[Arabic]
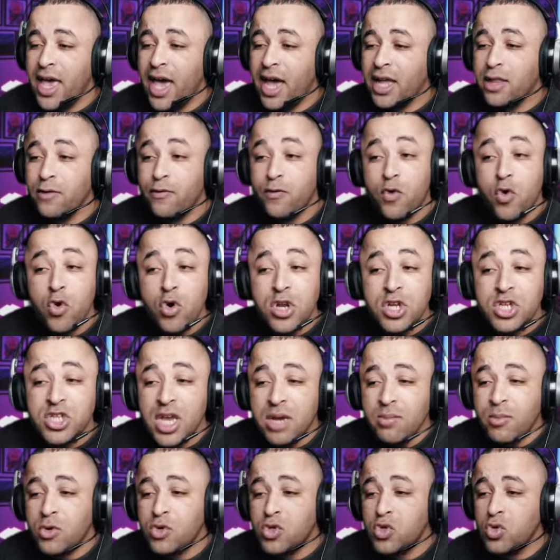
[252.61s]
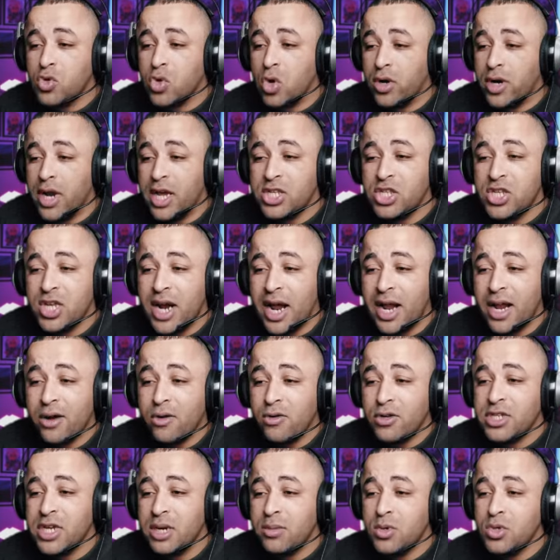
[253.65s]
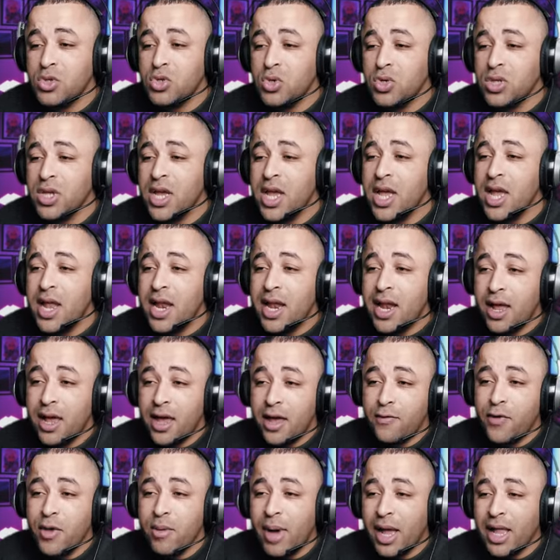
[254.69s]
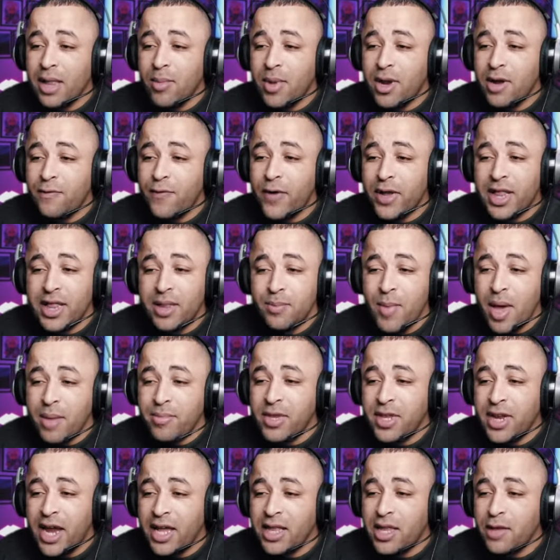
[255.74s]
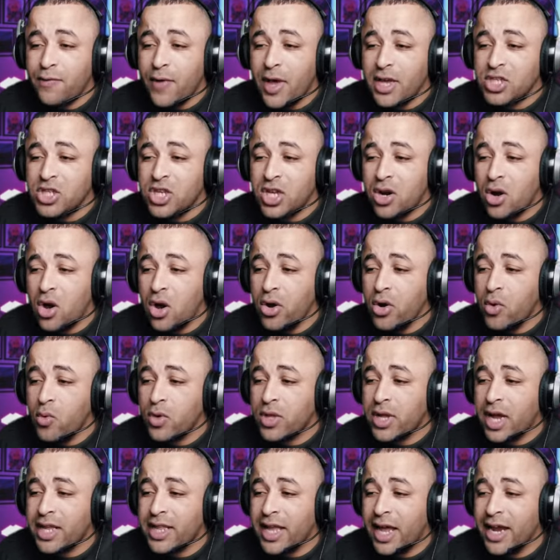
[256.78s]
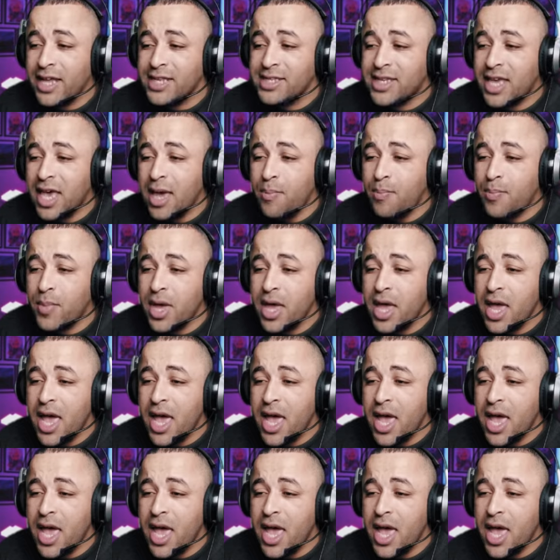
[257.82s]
احذف كل شيء موجود هون اشر على كل شيء موجود آه، في بعض الملفات ما بتنحذف اشر هون واضغط على سكيب